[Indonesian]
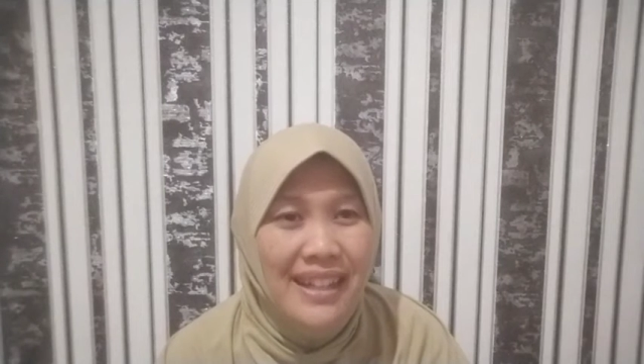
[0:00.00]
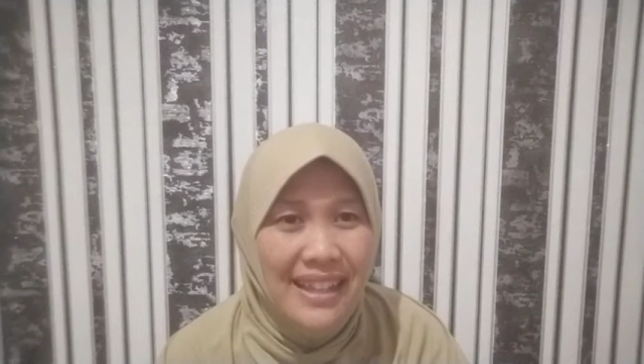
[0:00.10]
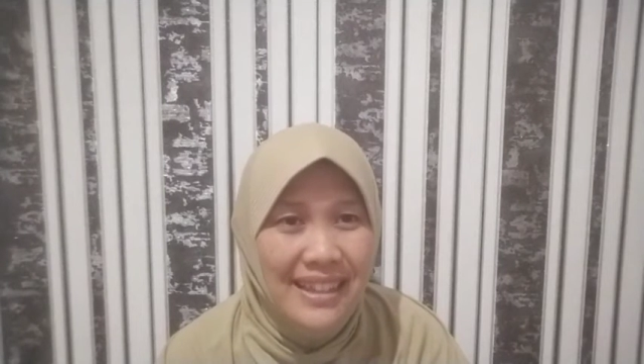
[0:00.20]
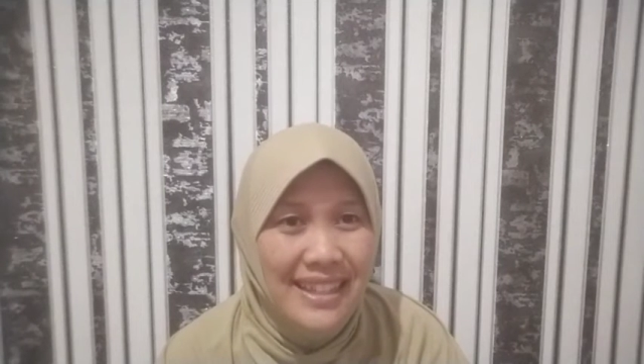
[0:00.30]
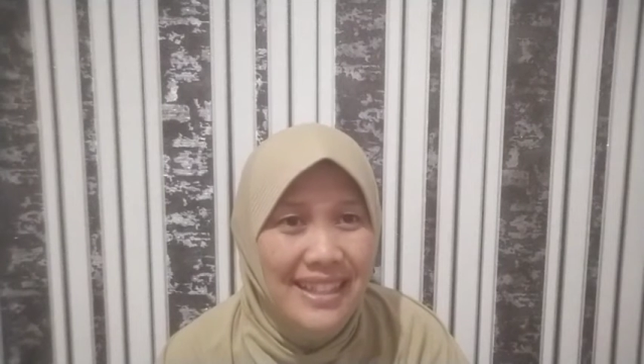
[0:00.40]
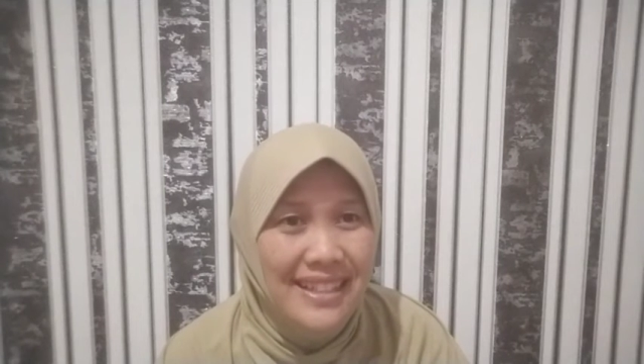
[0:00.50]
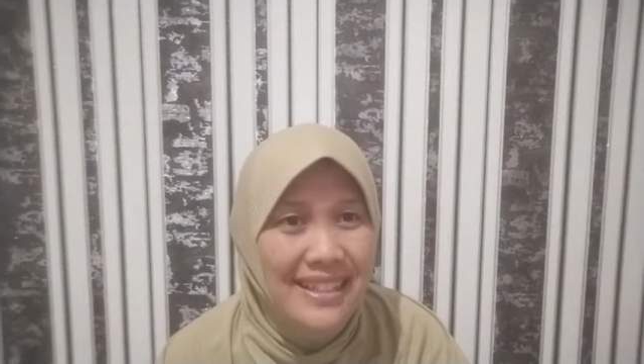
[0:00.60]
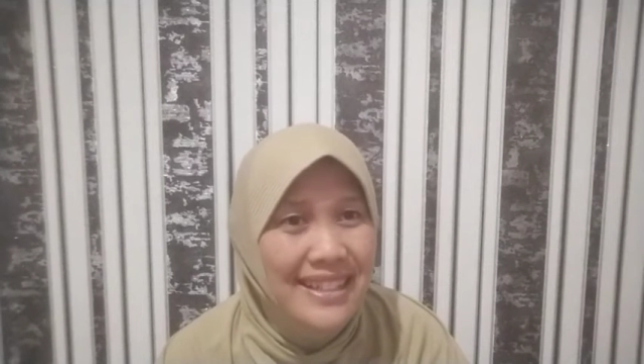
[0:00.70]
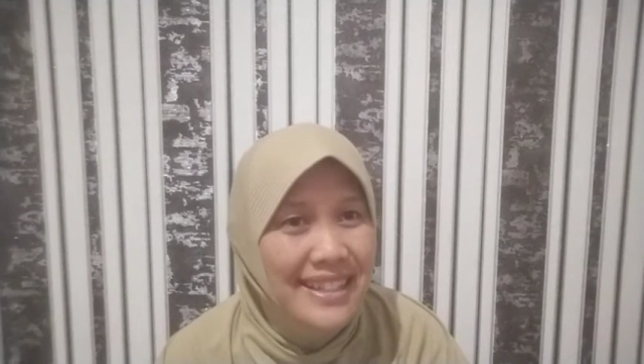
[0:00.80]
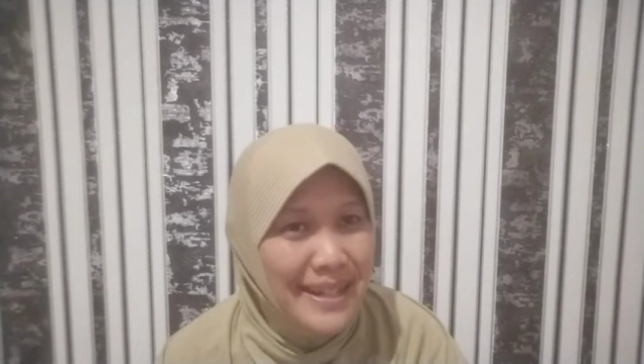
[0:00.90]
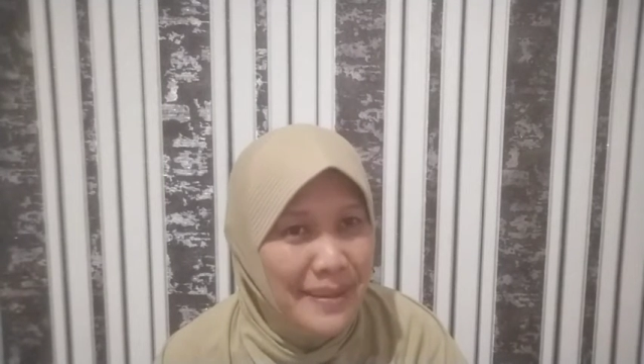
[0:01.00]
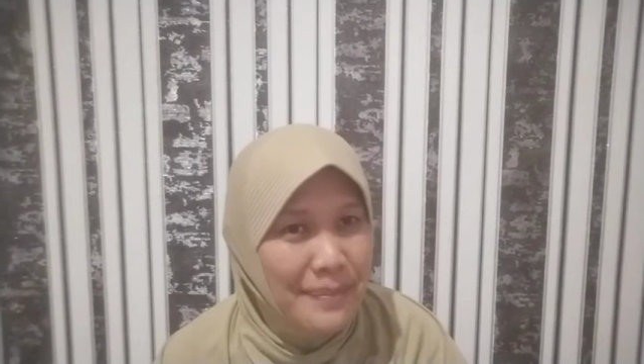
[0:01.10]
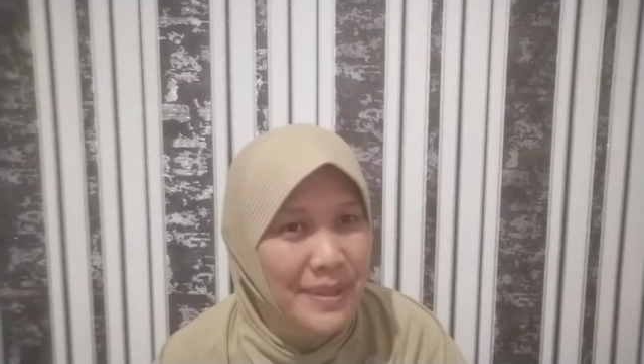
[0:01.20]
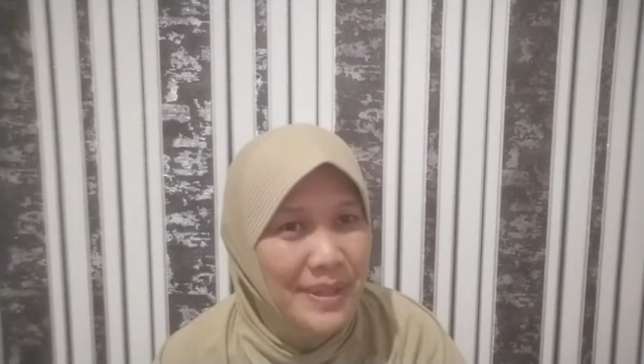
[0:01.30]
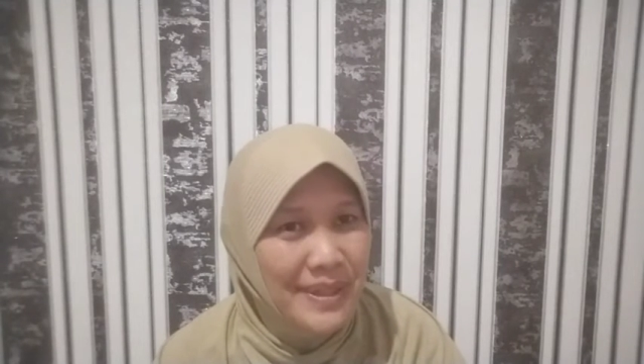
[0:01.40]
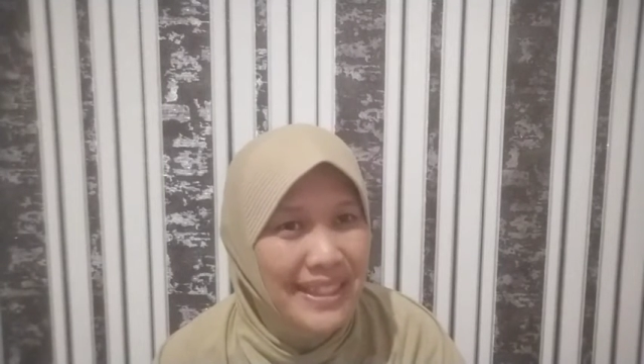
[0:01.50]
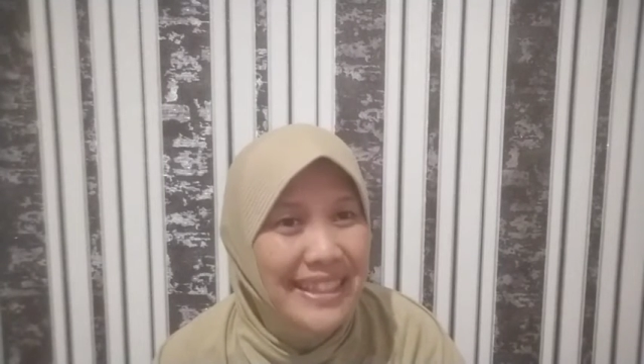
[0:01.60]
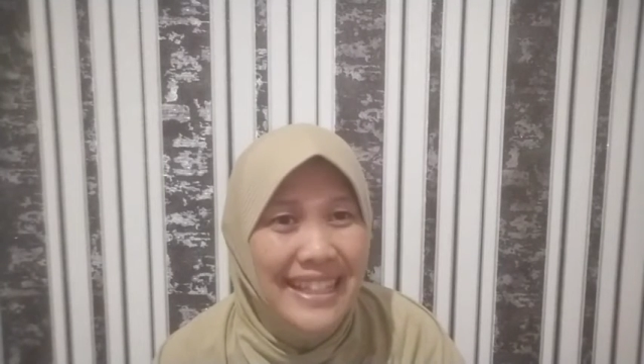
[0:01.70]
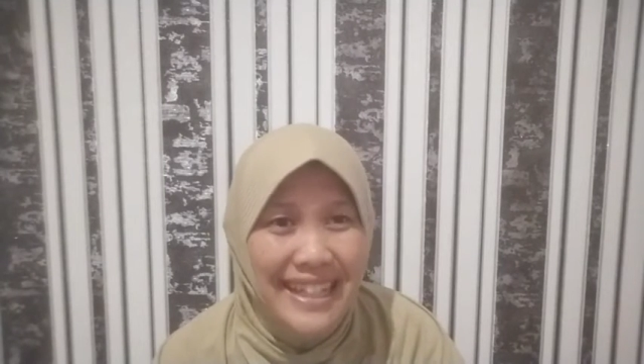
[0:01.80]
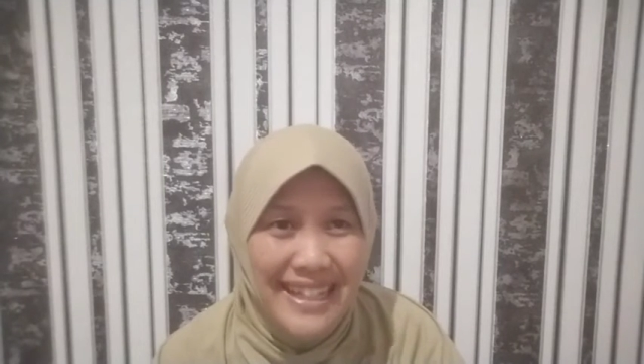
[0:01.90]
nanti di rapot
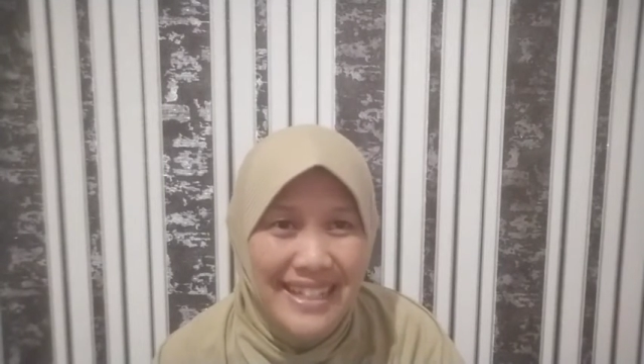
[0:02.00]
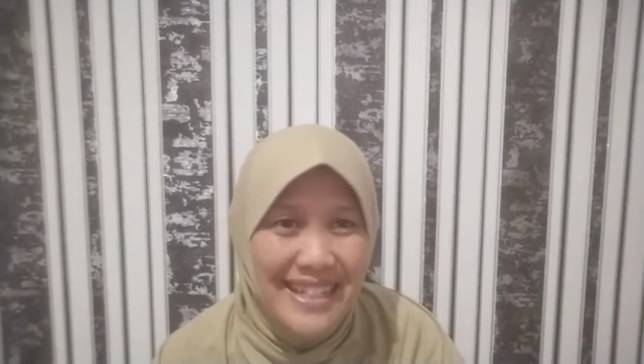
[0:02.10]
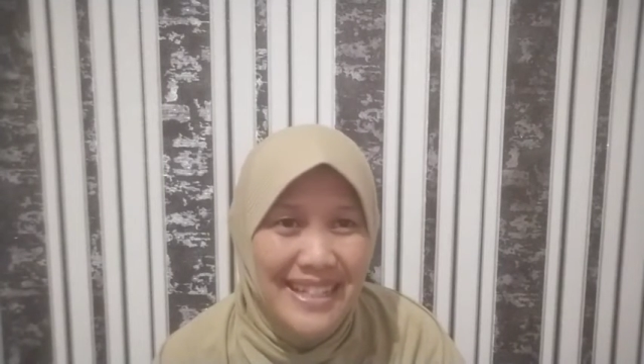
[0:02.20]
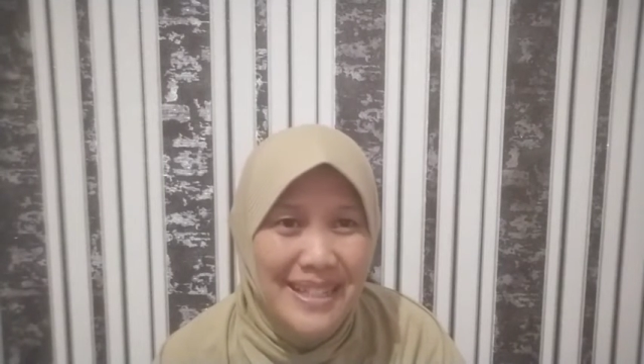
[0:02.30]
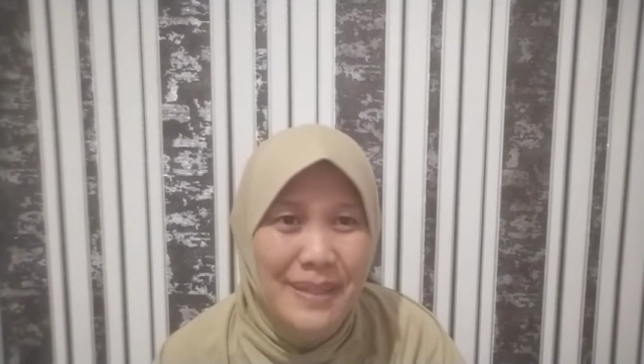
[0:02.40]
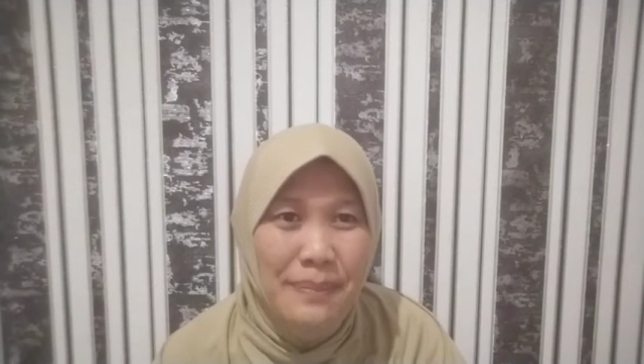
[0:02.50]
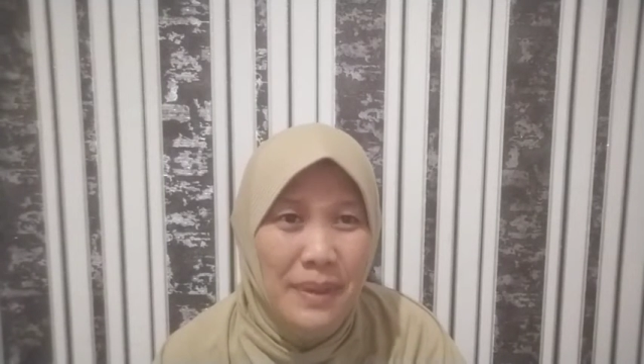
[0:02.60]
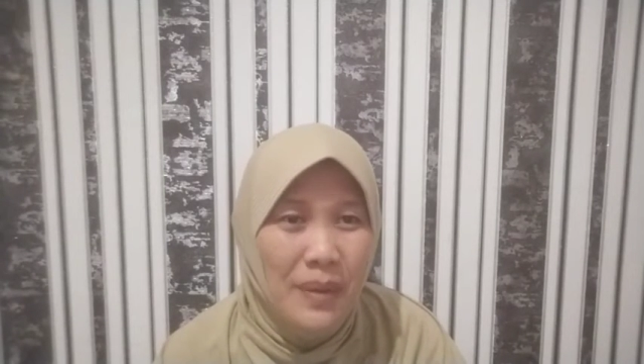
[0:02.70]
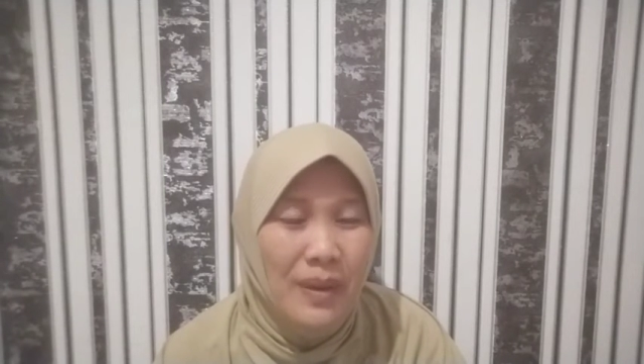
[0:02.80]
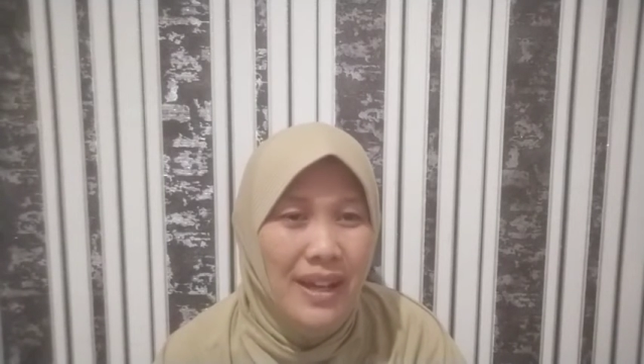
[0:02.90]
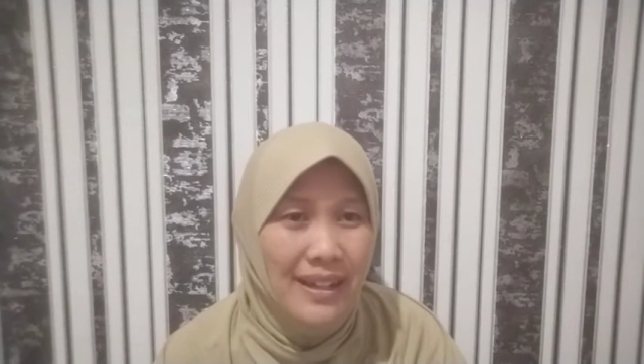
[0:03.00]
nilainya di bawah